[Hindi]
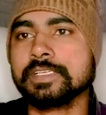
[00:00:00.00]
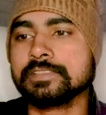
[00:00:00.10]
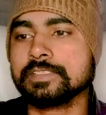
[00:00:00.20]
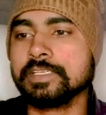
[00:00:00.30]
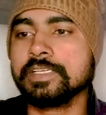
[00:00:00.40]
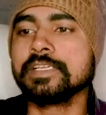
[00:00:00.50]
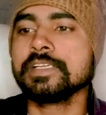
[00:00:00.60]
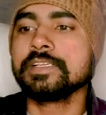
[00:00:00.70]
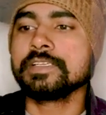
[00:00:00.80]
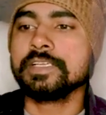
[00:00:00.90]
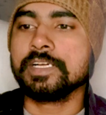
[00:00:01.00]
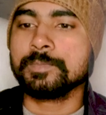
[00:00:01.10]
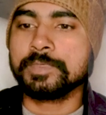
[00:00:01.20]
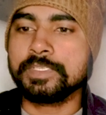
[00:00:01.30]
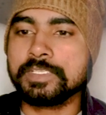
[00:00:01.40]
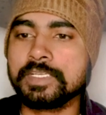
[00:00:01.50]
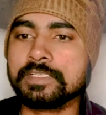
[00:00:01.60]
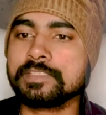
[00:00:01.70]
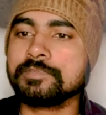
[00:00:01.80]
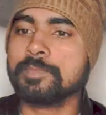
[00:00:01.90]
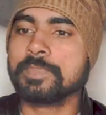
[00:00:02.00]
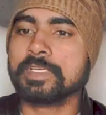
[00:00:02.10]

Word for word: हैं ऐसे या अपनी तरह से भी